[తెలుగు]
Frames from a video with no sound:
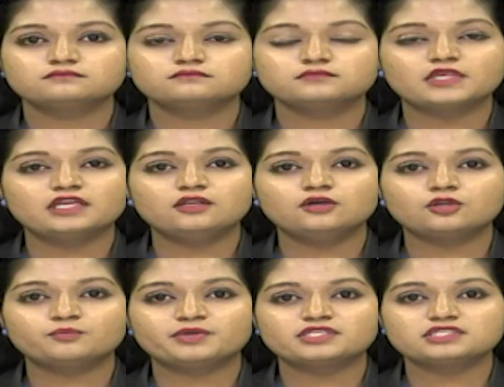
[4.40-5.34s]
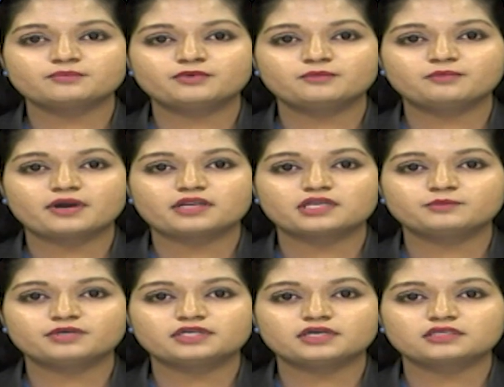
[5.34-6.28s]
నెల్లూరు బీజేపీ
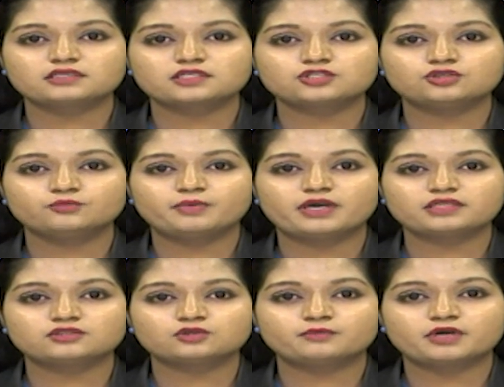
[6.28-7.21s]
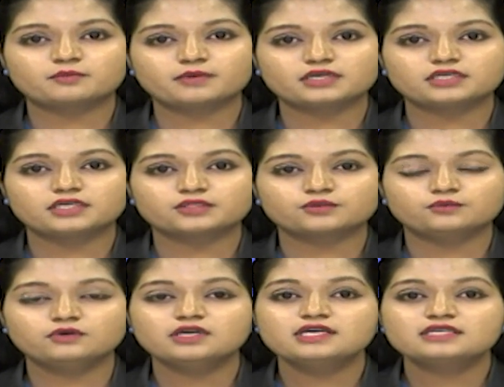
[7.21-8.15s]
పార్లమెంట్ అధ్యక్షుడు భరత్ కుమార్ మాట్లాడుతూ
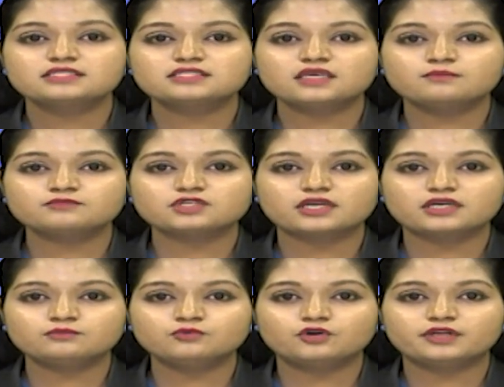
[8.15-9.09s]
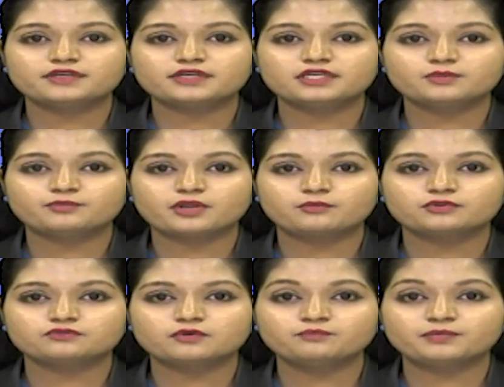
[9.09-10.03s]
సీఎం జగన్మోహన్ రెడ్డి
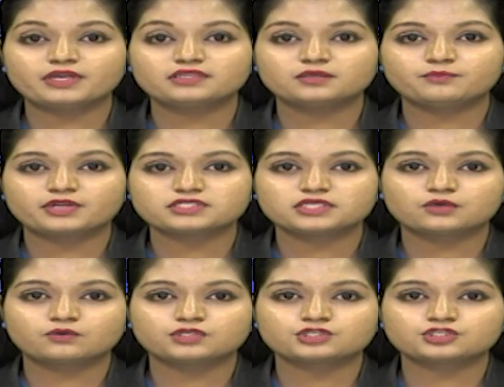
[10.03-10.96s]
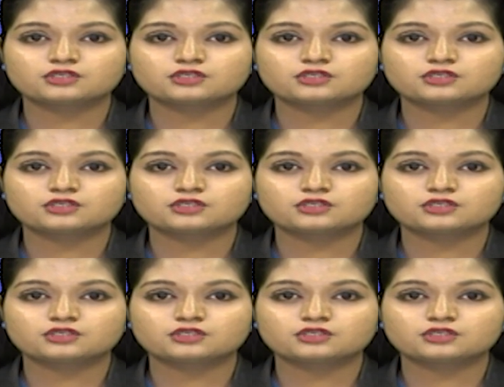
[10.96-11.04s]
ప్రభుత్వం పేద ప్రజలకు ఇచ్చిన